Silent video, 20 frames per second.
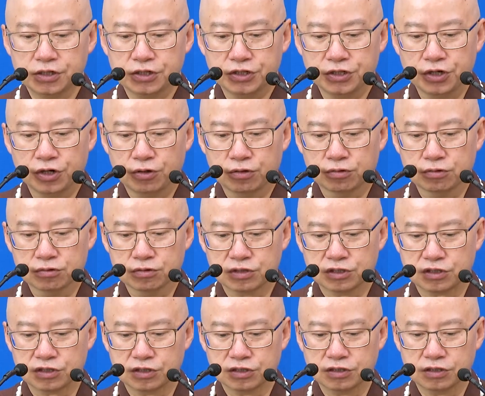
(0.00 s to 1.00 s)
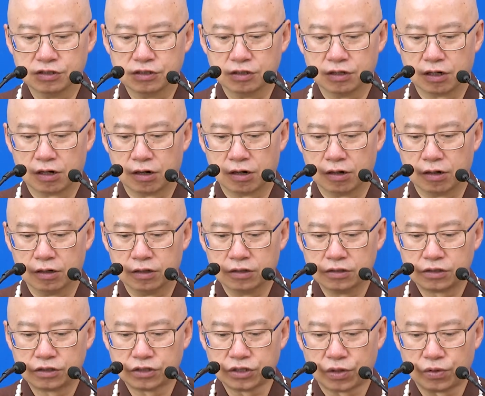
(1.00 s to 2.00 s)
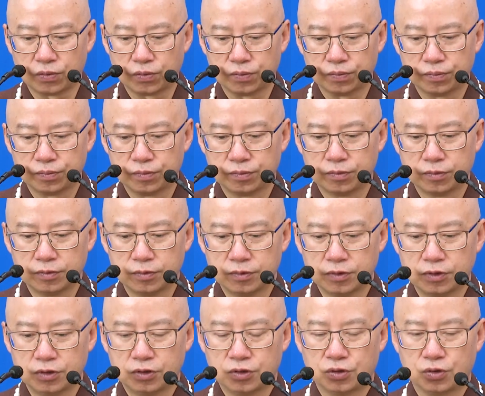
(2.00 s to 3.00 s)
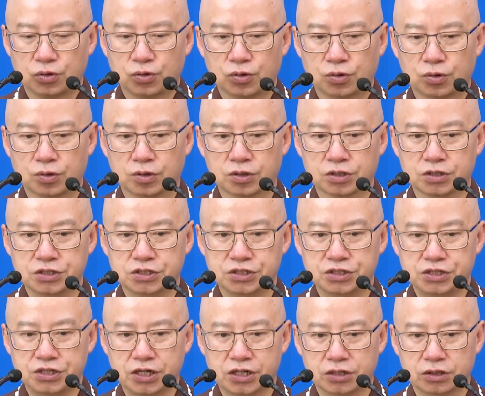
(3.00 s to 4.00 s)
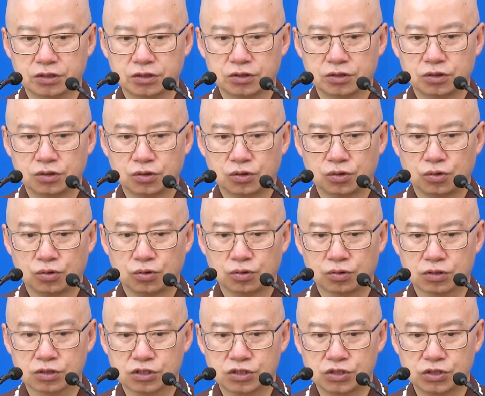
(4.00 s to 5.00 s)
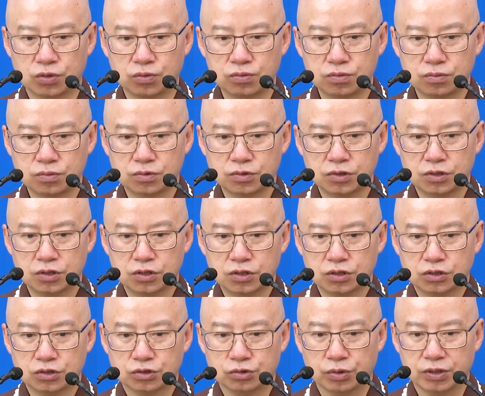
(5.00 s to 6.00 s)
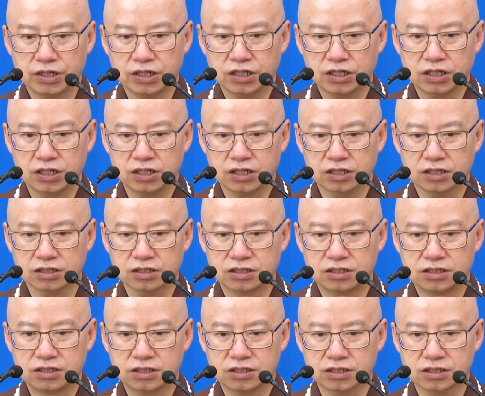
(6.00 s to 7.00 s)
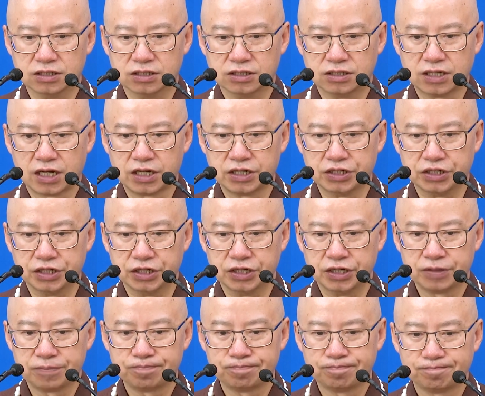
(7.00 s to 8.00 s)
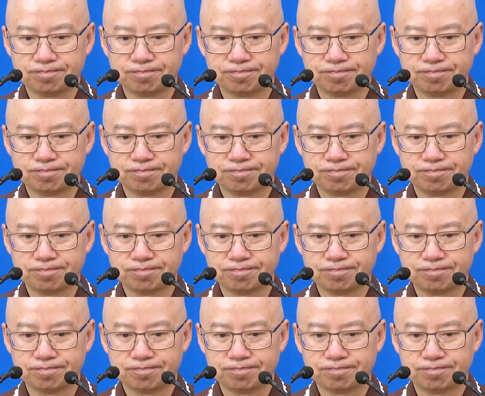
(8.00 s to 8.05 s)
有时而照，或现。或收，随意自在也。